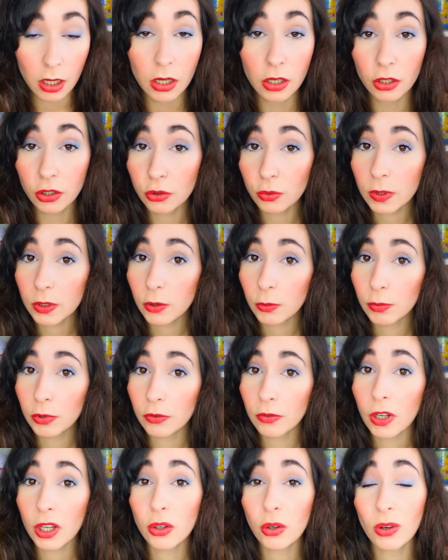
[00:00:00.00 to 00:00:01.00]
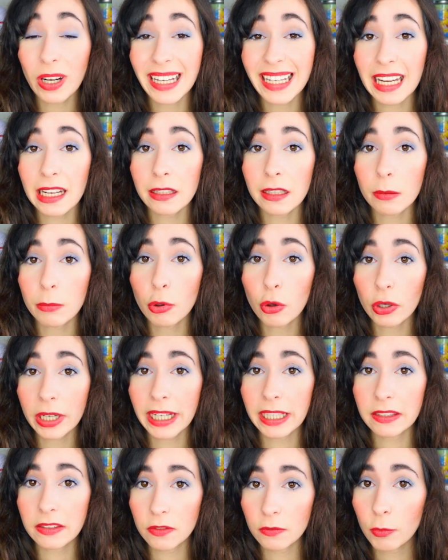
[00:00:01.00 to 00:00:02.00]
Ensuite, on peut voir que la carte a
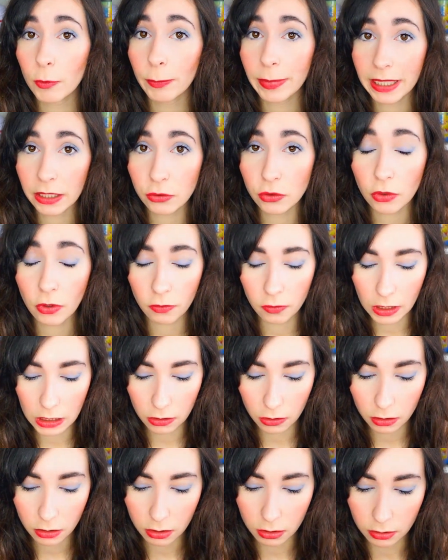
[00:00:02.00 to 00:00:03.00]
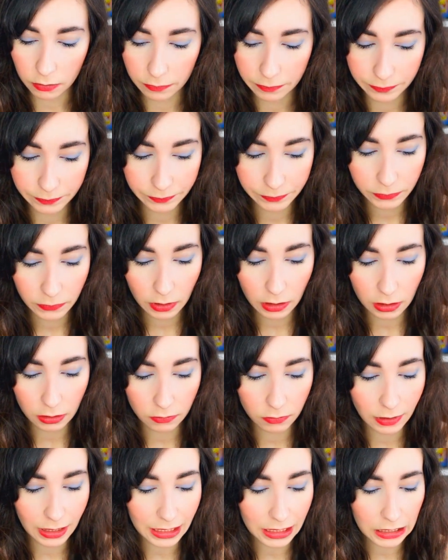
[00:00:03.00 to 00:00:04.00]
progressivement perdu en valeur, hein,
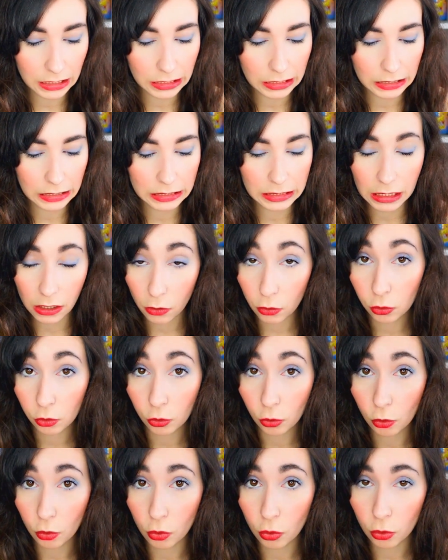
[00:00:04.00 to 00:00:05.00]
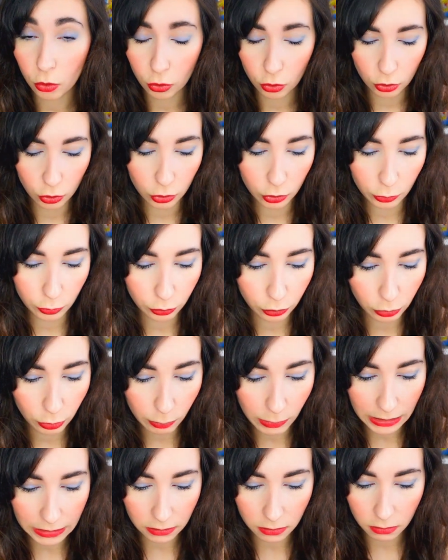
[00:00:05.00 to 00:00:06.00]
vers les 40 euros,
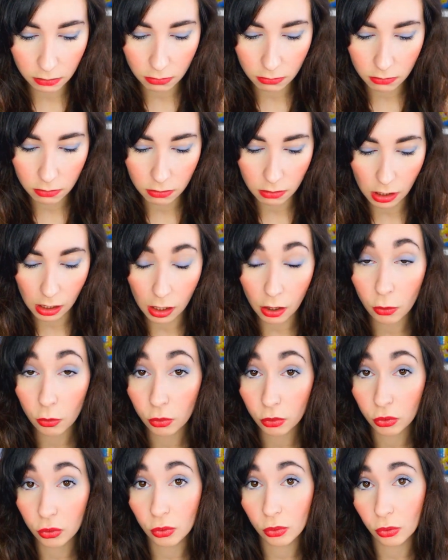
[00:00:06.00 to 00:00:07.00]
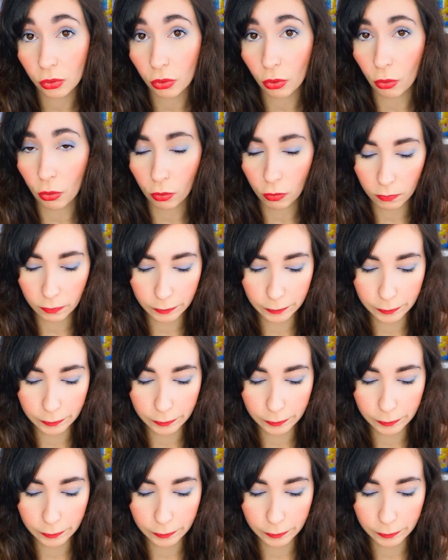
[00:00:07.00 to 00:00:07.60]
puis maintenant à 11-12 euros.